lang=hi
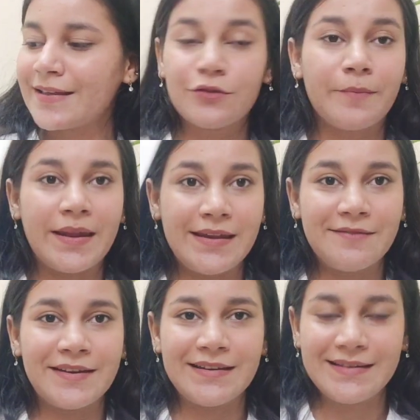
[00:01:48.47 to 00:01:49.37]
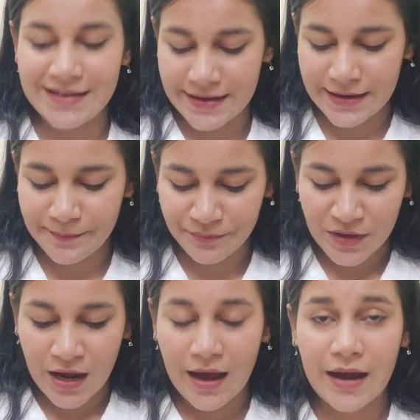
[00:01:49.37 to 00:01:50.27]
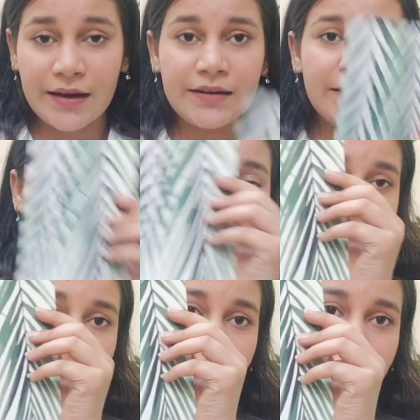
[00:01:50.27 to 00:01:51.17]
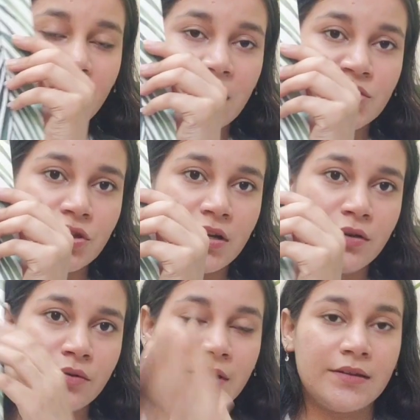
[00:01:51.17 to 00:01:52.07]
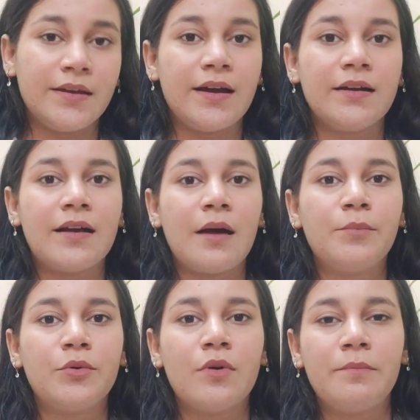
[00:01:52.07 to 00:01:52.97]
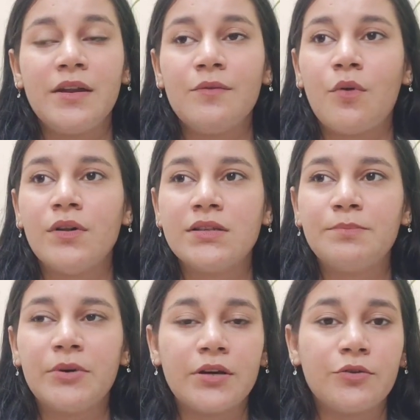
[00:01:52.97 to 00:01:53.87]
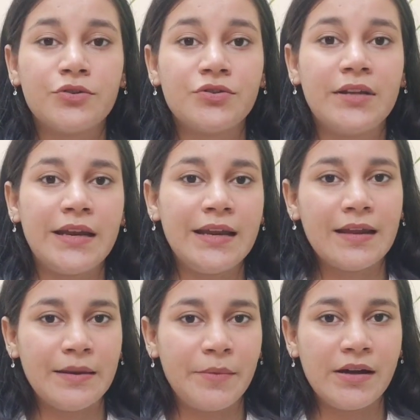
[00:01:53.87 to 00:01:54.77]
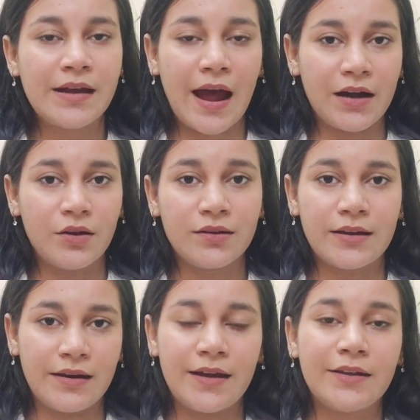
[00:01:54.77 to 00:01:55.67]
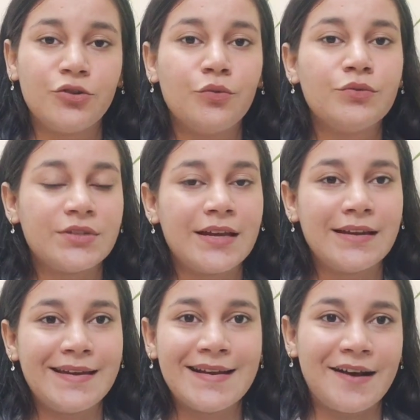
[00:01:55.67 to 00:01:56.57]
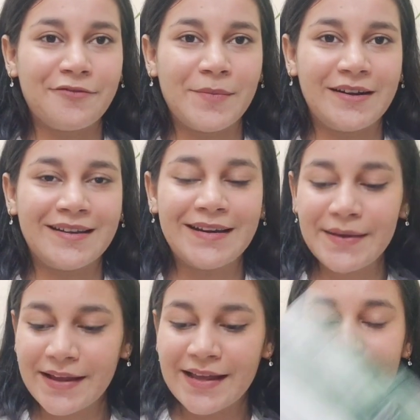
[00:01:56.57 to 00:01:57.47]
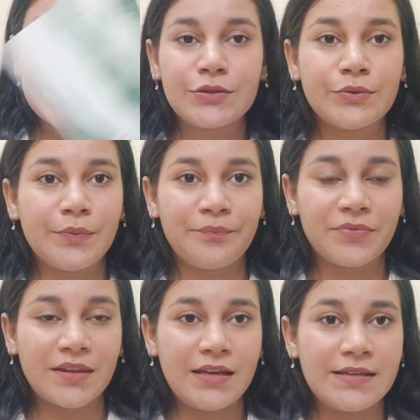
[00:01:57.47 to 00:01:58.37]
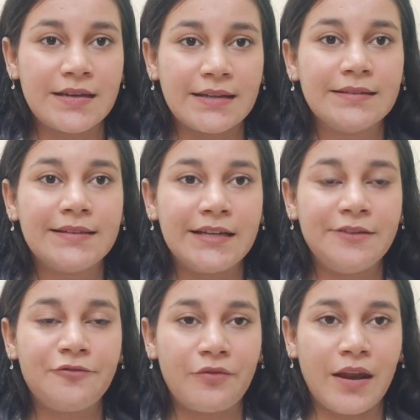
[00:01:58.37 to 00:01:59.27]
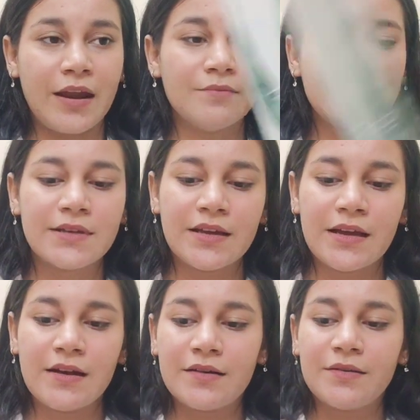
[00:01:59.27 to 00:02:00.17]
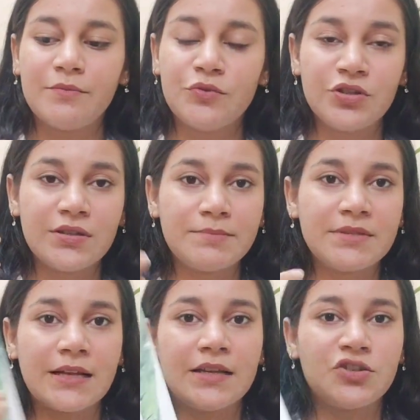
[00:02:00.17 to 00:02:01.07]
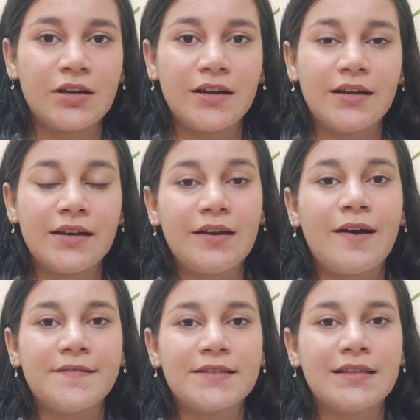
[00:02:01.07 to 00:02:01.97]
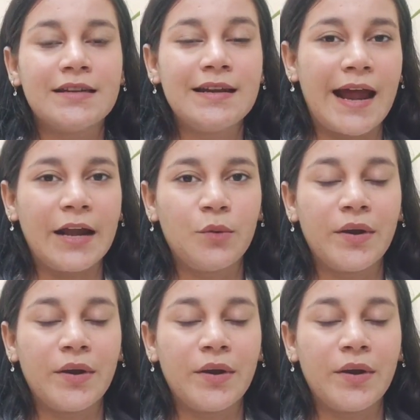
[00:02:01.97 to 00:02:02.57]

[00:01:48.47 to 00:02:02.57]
तो मैंने ये वाले लिए हैं एंड ये काफ़ी ना अच्छा लुक देते हैं अगर आपको अपनी वॉल्स पर कुछ ग्रीन एलिमेंट ऐड करना है तो उसके लिए ये काफ़ी बेटर है सो दीज आर द थ्री फ्रेम्स मुझे सबसे ज़्यादा अच्छा लगा कि ये काफ़ी ज़्यादा ना लाइट